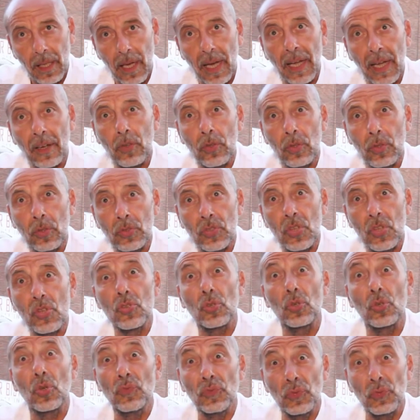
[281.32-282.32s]
hanno, si
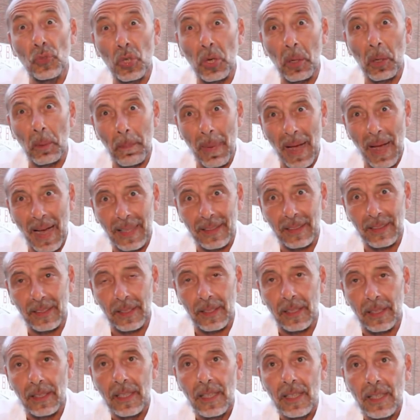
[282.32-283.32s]
sono
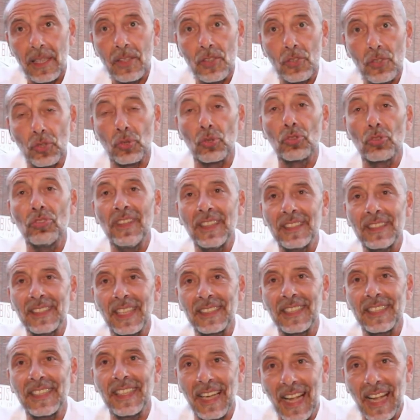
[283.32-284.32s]
formati, sono
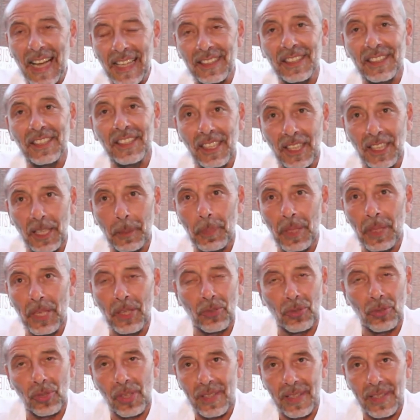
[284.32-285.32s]
diventati grandi nelle
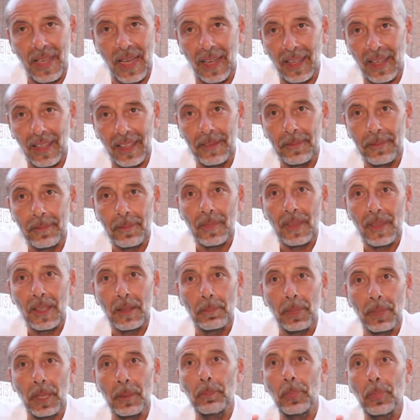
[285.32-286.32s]
piccole sale
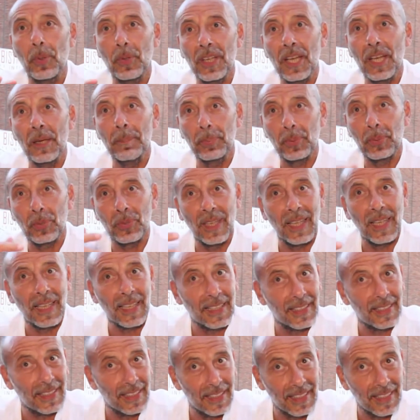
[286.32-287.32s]
per poi
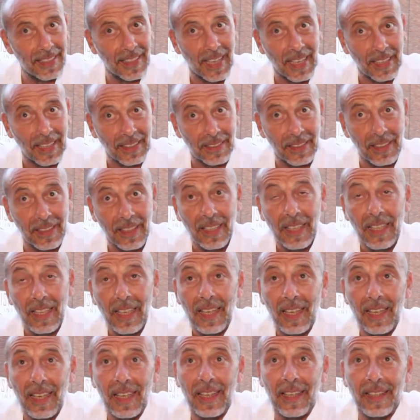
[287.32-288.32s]
approdare nelle grandi.
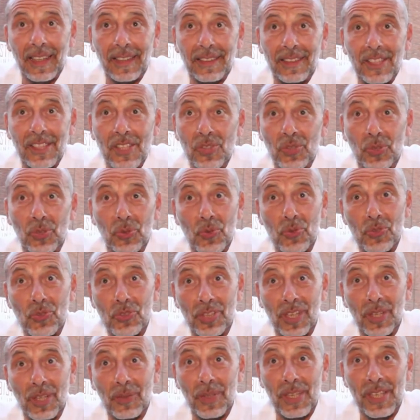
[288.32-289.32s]
E
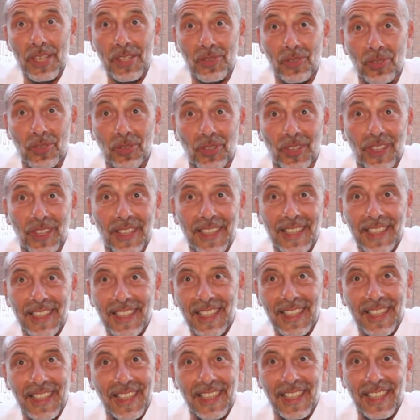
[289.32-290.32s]
disconoscere questo
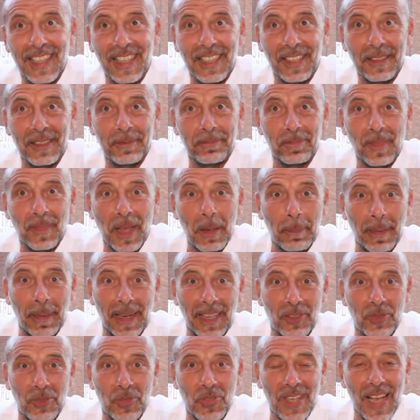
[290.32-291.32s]
è, è, è
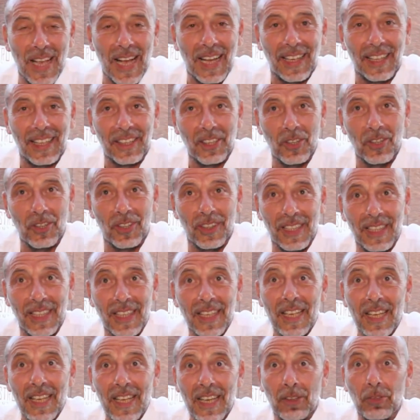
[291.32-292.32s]
paradossale, no? E
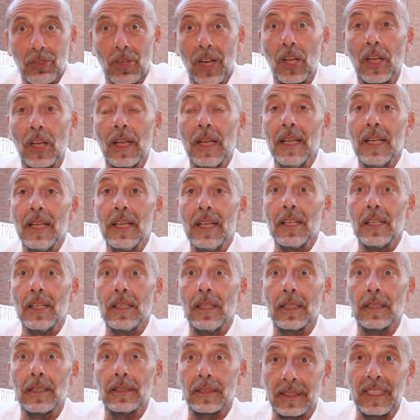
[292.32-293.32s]
allora
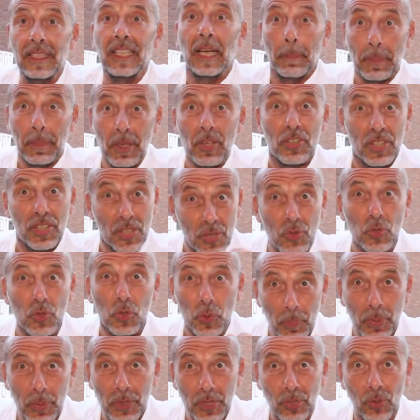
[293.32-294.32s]
eh, si capisce
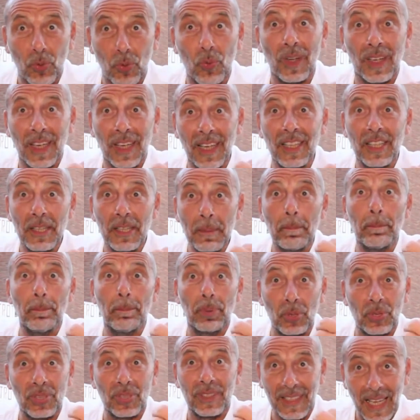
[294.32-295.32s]
subito qual è
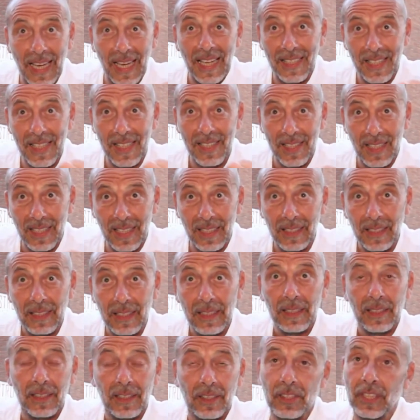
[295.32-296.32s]
l'importanza
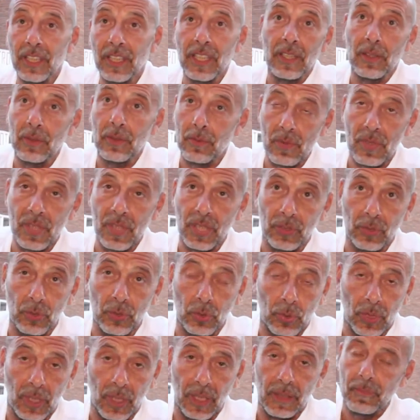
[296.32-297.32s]
di un
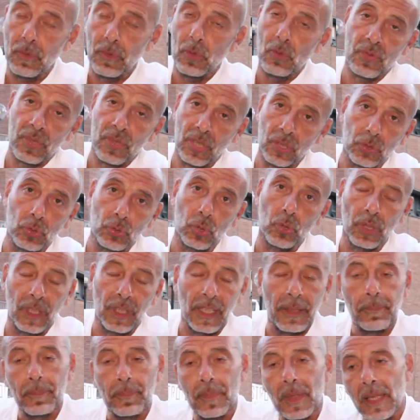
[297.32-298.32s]
settore, un
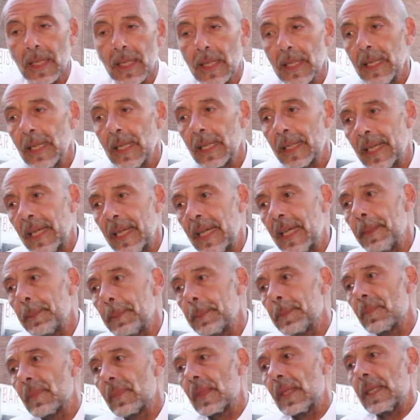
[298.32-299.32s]
settore che
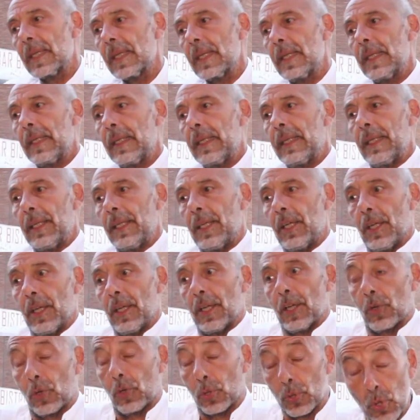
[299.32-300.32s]

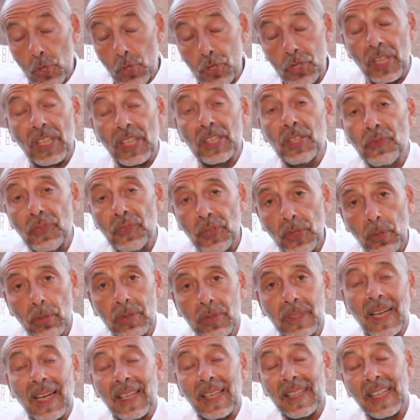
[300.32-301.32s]
conosce la
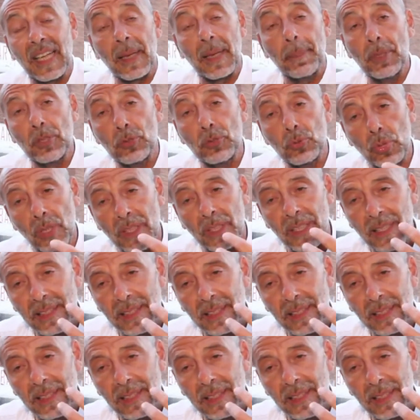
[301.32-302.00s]
difficoltà, la riapertura